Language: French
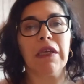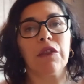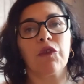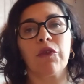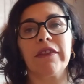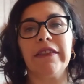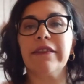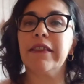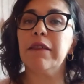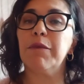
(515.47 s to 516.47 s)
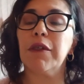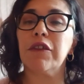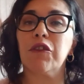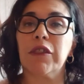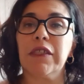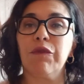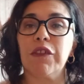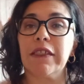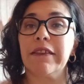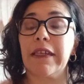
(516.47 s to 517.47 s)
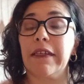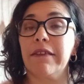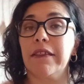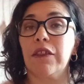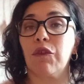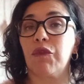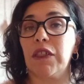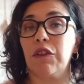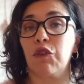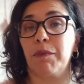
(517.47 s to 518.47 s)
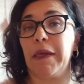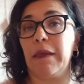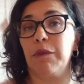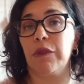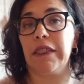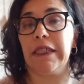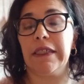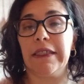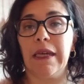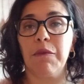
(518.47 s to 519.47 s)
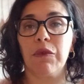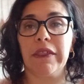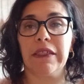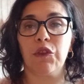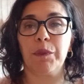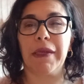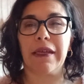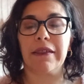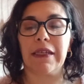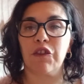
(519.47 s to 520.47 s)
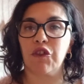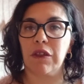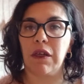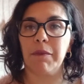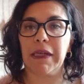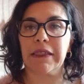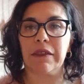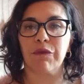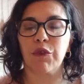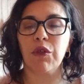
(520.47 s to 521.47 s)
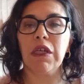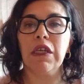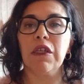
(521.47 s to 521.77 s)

Donc si c'est une box qui vous intéresse et que vous n'êtes pas abonné, il y a mon lien de parrainage en barre d'infos.